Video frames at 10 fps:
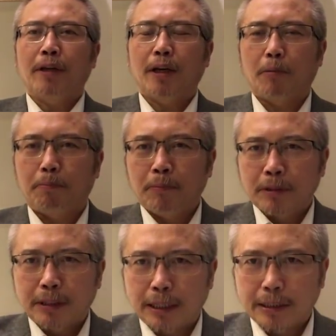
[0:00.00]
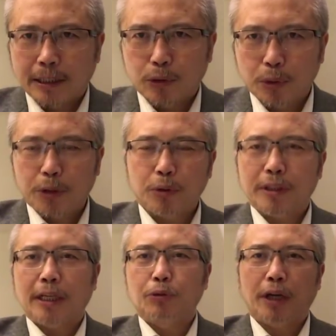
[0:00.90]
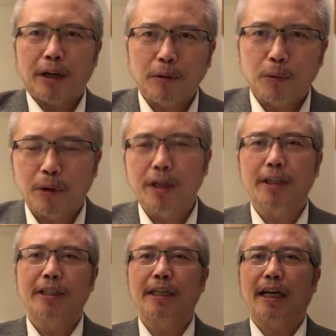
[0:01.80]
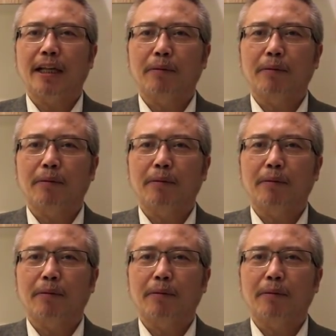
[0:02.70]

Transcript: 要在这个，所以说在全国各地啊，